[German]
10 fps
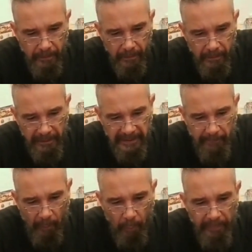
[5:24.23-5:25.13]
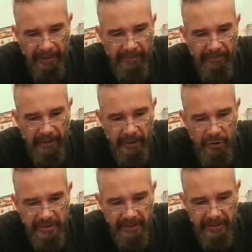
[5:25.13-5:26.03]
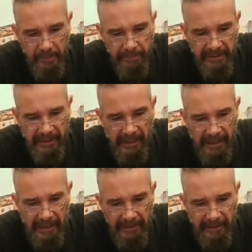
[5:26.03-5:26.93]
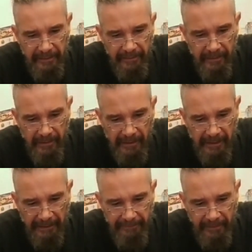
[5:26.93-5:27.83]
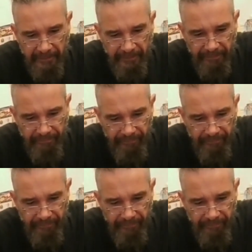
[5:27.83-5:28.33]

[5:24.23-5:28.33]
Ich habe auch mit der Revelations-Serie so ein bisschen gehadert, anfangs